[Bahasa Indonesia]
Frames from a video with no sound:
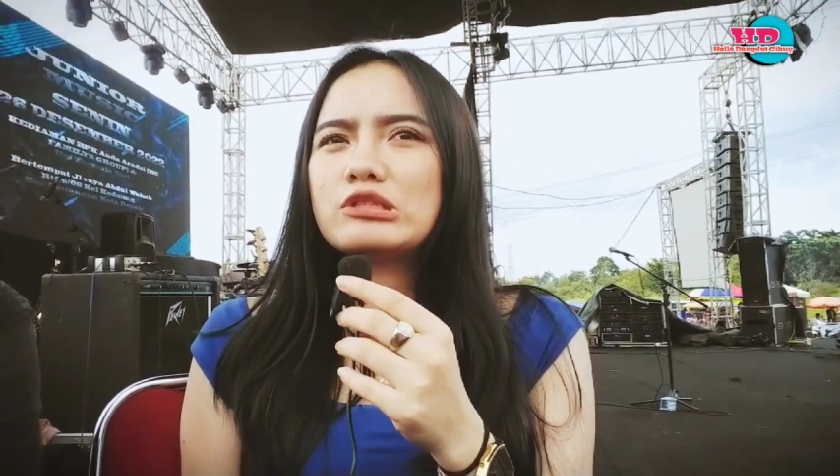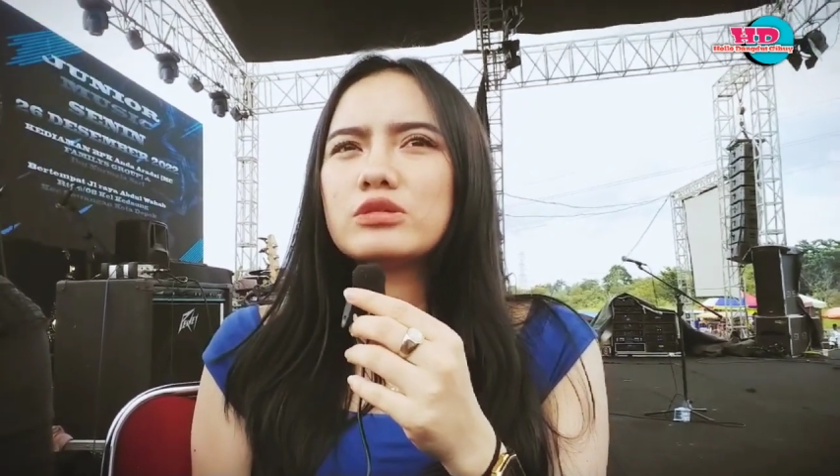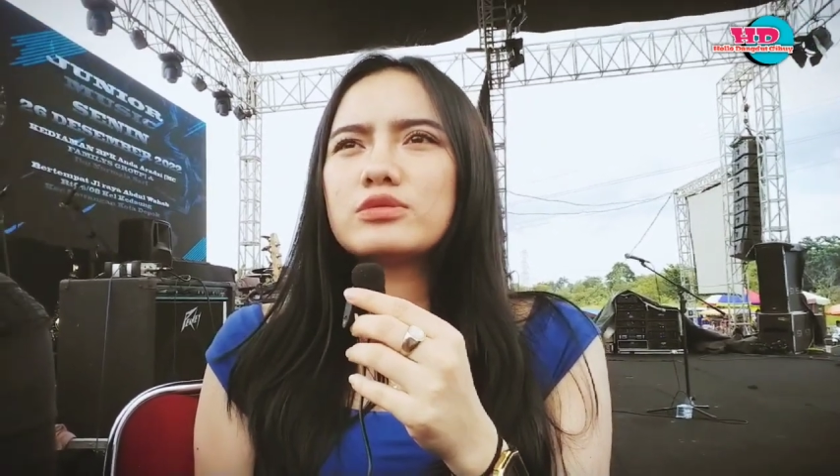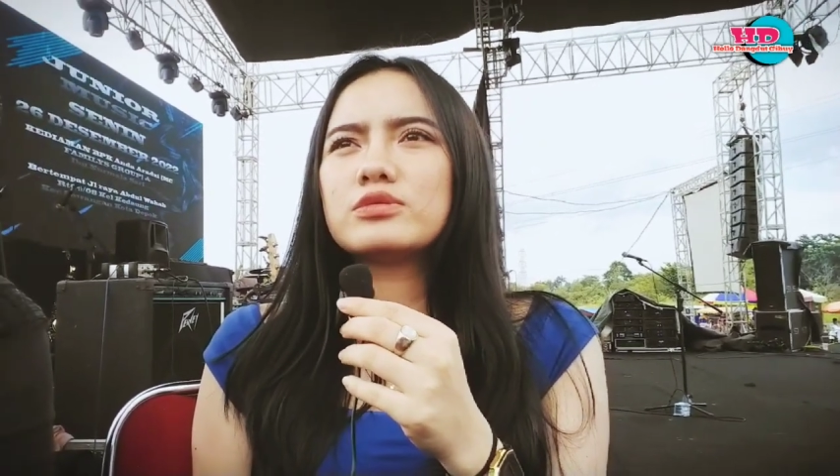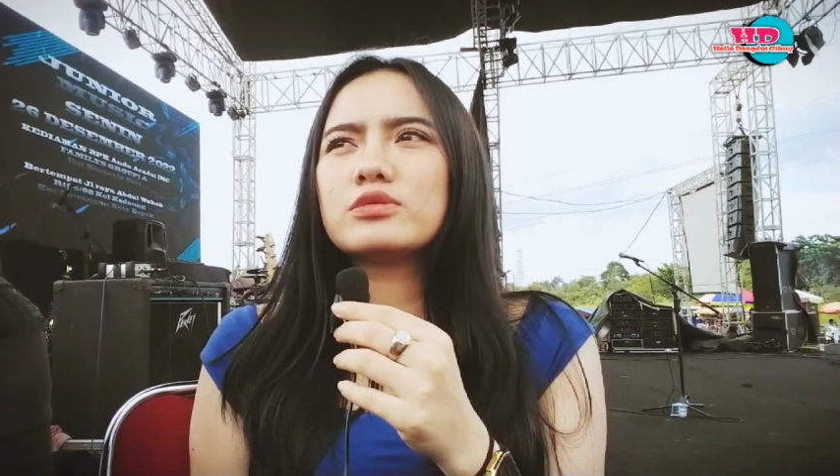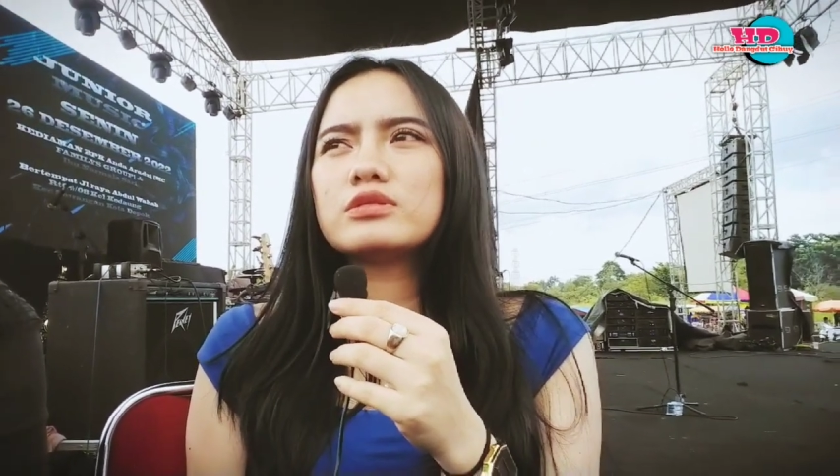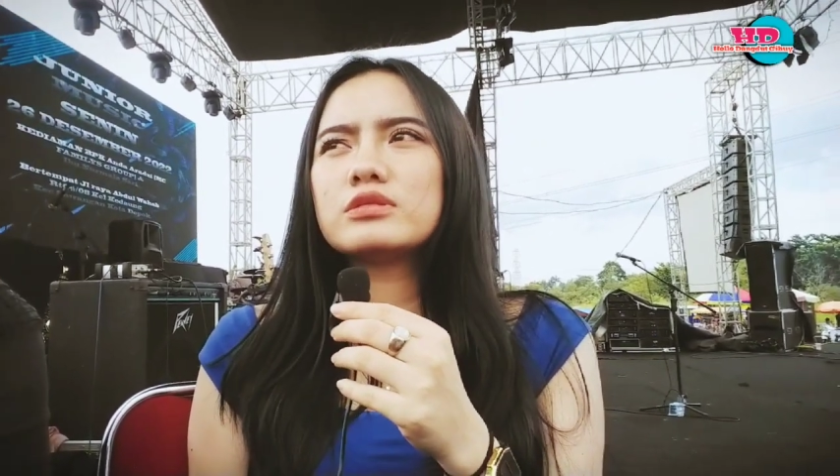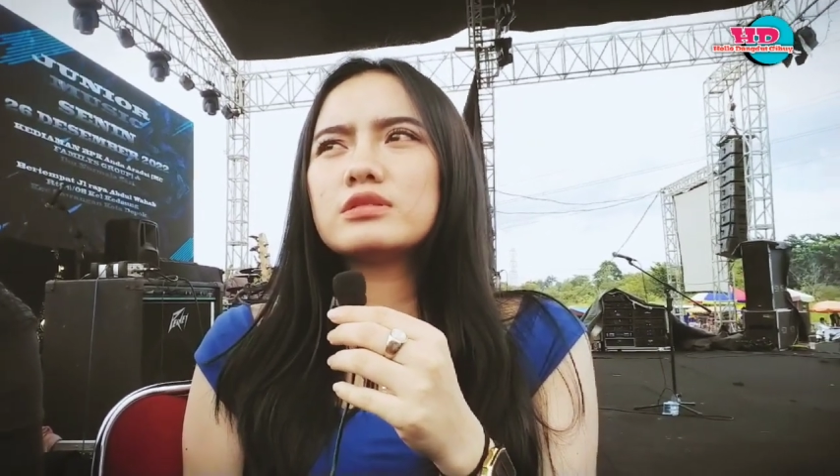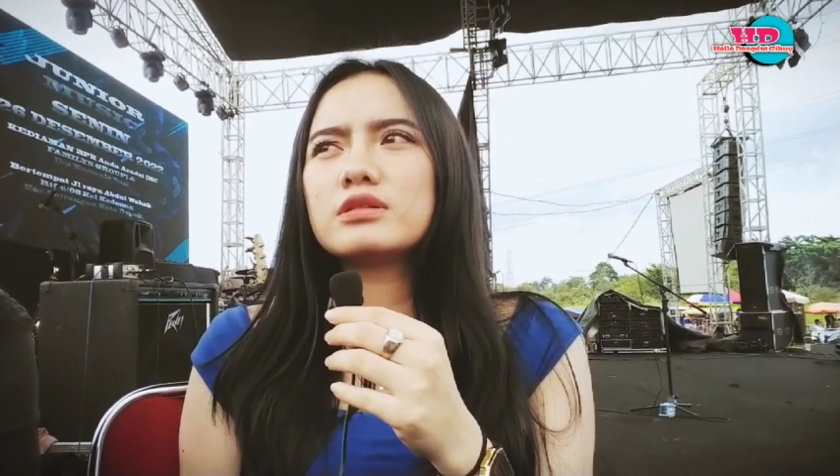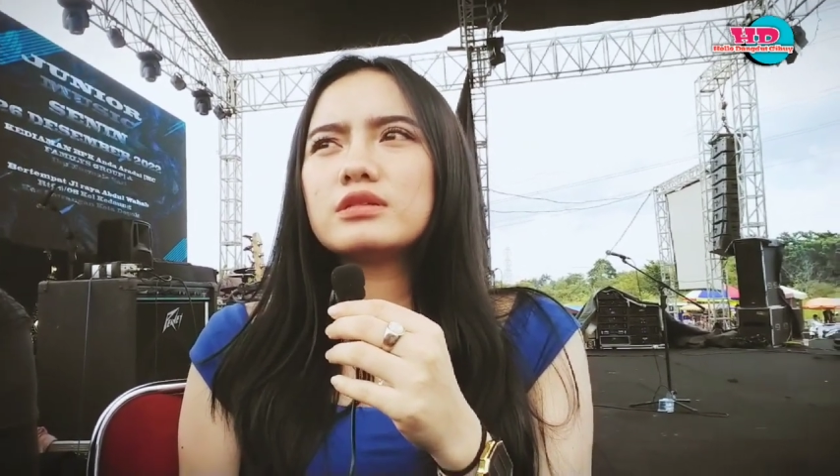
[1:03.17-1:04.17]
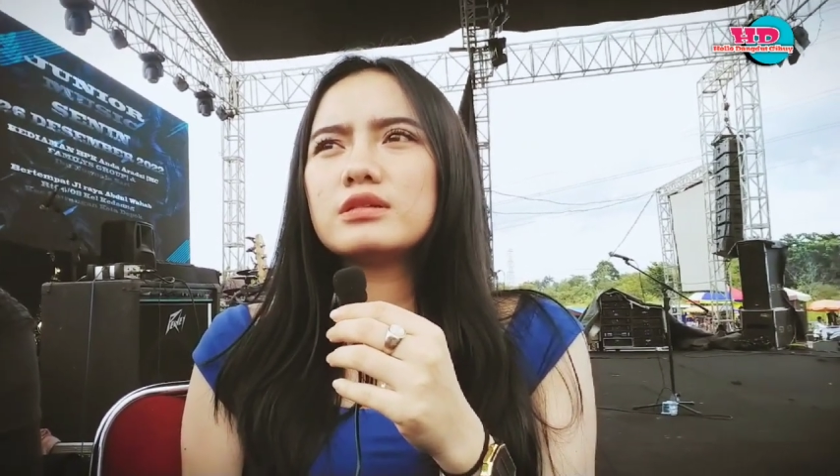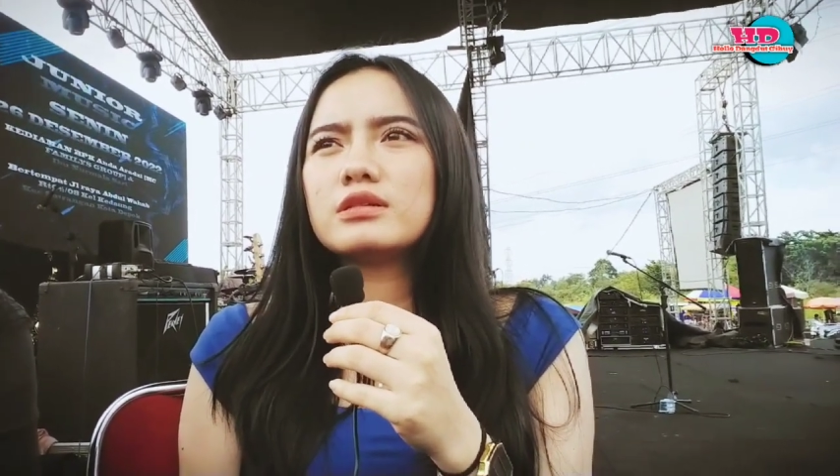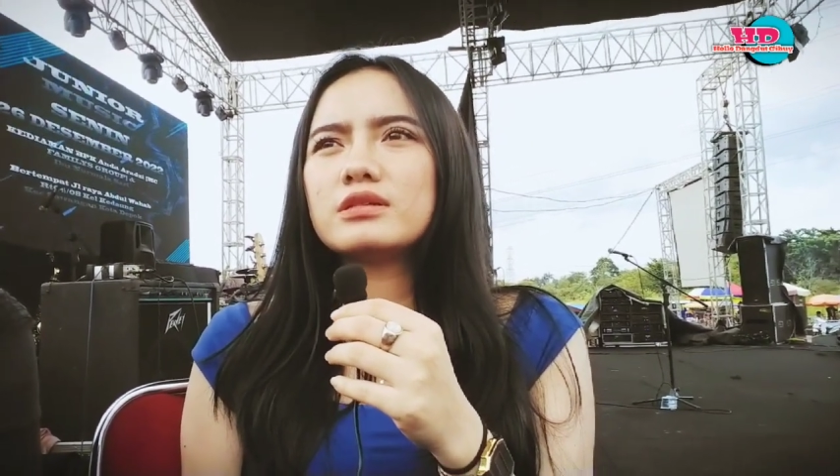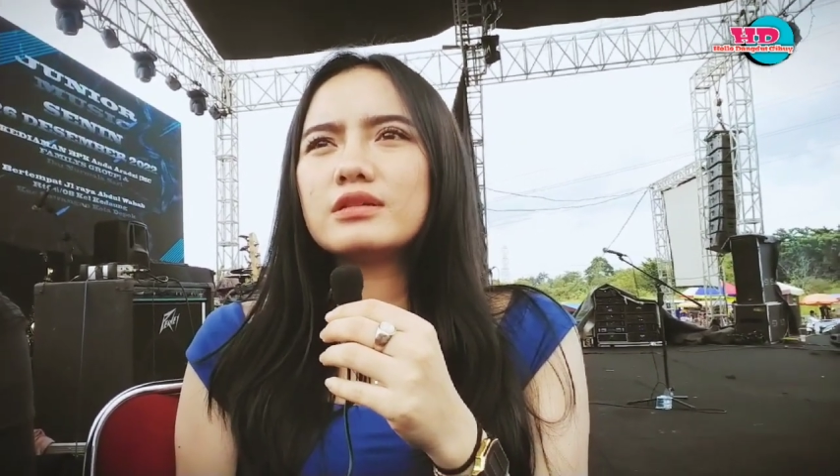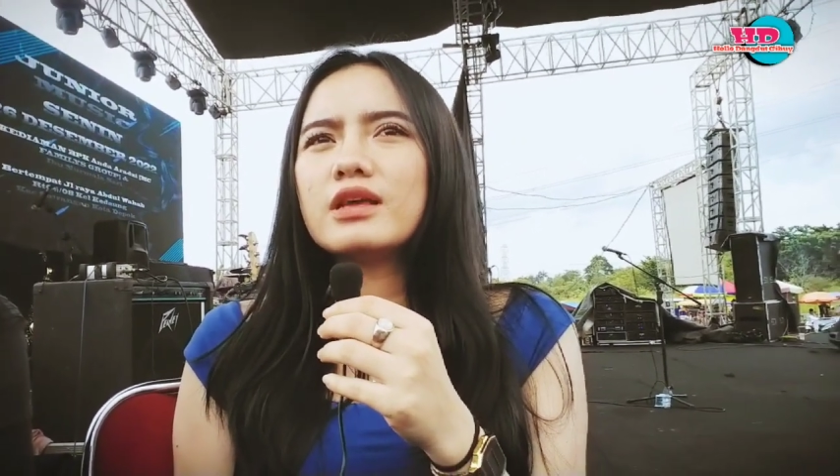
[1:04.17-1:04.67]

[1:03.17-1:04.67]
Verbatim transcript: terus uh,